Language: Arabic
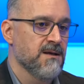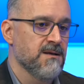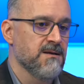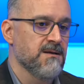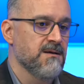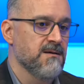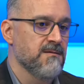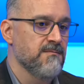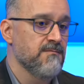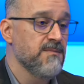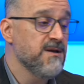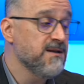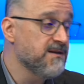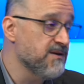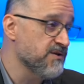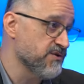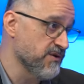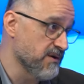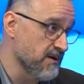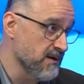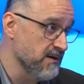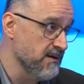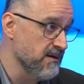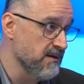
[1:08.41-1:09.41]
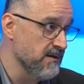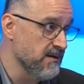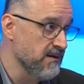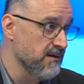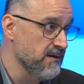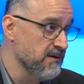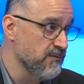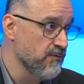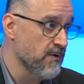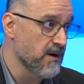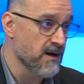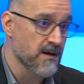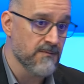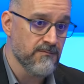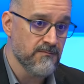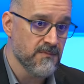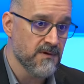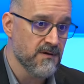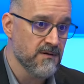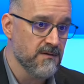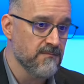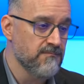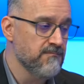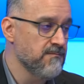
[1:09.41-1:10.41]
منتشر الورم
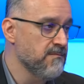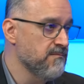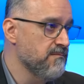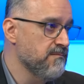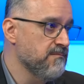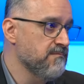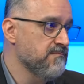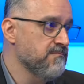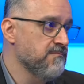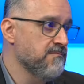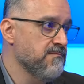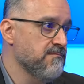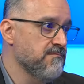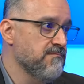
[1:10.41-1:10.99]
فبس خفف